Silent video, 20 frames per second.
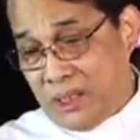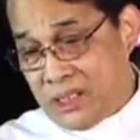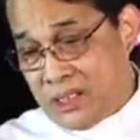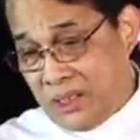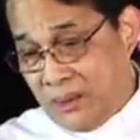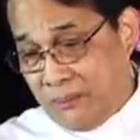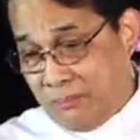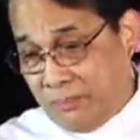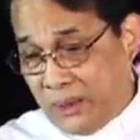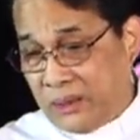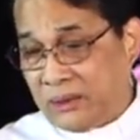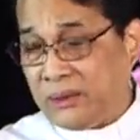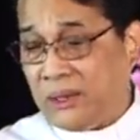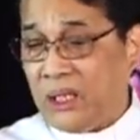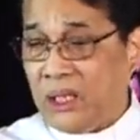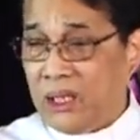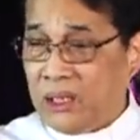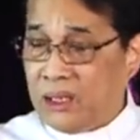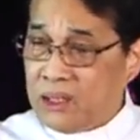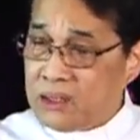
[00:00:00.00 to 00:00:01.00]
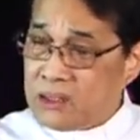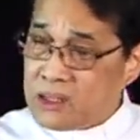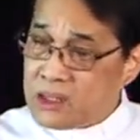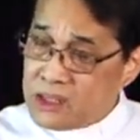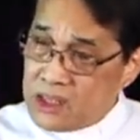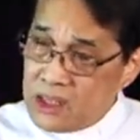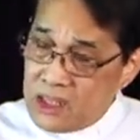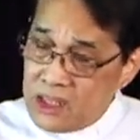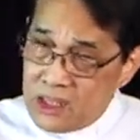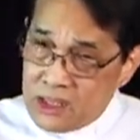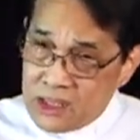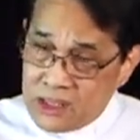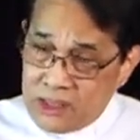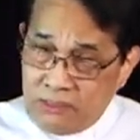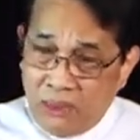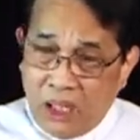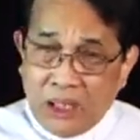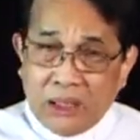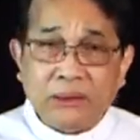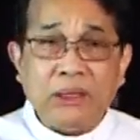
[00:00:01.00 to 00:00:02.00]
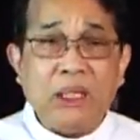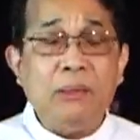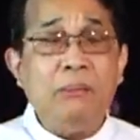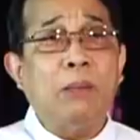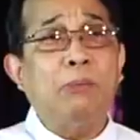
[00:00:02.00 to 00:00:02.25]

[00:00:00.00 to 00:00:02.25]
Siyempre, talagang si Marta ay